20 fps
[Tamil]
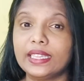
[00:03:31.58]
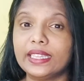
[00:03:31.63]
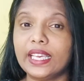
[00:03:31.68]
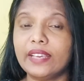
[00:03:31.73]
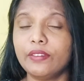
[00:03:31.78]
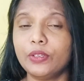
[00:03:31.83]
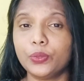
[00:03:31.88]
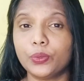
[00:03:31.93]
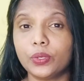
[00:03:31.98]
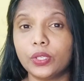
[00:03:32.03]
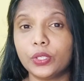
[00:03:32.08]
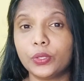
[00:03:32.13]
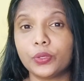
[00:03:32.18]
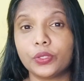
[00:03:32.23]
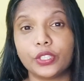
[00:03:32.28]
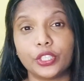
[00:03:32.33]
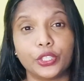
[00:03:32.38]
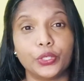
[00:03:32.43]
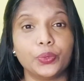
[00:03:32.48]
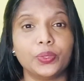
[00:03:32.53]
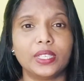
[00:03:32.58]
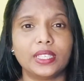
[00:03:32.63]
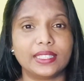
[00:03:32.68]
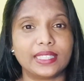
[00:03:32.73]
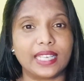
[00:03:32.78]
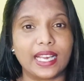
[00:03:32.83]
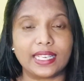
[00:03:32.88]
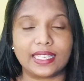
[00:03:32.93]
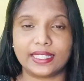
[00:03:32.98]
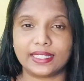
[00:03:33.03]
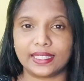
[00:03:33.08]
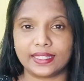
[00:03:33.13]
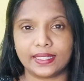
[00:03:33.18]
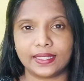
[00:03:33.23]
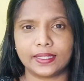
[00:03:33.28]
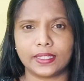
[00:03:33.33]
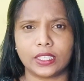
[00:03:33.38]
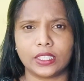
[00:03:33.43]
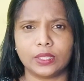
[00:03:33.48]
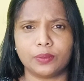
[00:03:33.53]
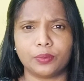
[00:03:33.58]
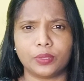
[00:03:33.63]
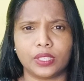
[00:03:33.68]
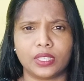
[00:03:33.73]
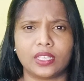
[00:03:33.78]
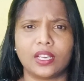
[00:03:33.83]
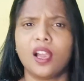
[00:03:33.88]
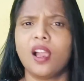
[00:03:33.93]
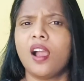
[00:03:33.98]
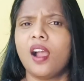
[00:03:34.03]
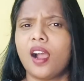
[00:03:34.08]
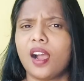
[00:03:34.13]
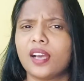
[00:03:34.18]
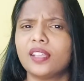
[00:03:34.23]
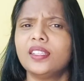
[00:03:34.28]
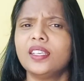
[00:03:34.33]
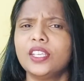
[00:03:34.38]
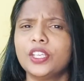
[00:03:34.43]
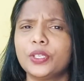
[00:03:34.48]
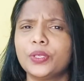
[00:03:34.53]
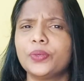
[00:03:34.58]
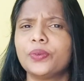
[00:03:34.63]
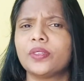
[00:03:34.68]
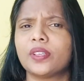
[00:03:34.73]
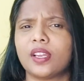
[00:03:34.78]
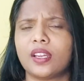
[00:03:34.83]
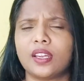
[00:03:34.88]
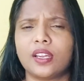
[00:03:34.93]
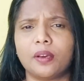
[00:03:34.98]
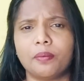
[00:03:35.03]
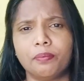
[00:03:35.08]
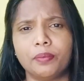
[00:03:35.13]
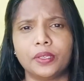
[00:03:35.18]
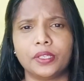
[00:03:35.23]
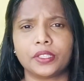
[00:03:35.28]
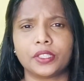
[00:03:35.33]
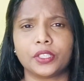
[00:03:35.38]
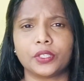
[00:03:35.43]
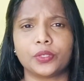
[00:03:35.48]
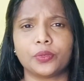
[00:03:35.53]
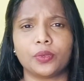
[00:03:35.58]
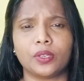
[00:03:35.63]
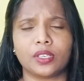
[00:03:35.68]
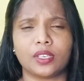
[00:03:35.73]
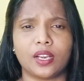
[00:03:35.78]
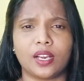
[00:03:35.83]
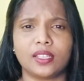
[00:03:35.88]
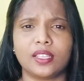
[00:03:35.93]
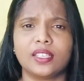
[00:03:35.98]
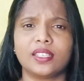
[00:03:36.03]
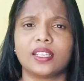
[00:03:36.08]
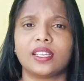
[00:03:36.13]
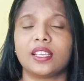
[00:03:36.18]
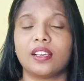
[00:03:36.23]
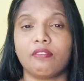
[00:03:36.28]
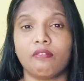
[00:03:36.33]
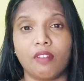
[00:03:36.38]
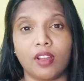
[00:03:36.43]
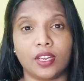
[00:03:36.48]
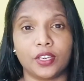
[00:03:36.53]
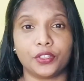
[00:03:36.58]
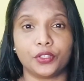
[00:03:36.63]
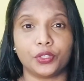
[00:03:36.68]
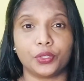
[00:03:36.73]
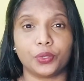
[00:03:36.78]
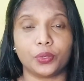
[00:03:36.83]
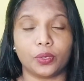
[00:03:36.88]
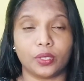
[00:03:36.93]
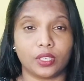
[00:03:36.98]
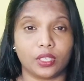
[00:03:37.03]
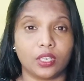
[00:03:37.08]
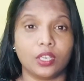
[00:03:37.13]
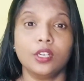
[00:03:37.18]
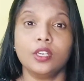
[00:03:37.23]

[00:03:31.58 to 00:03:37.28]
தேவன் உங்களுக்கு கொடுத்த யூனிக் டேலண்ட் என்னன்னு கண்டுபிடிங்க அதை இன்னும் நல்லா பெருக்கி கொள்ளுங்க அதை நல்லா வளர்த்து கொள்ளுங்க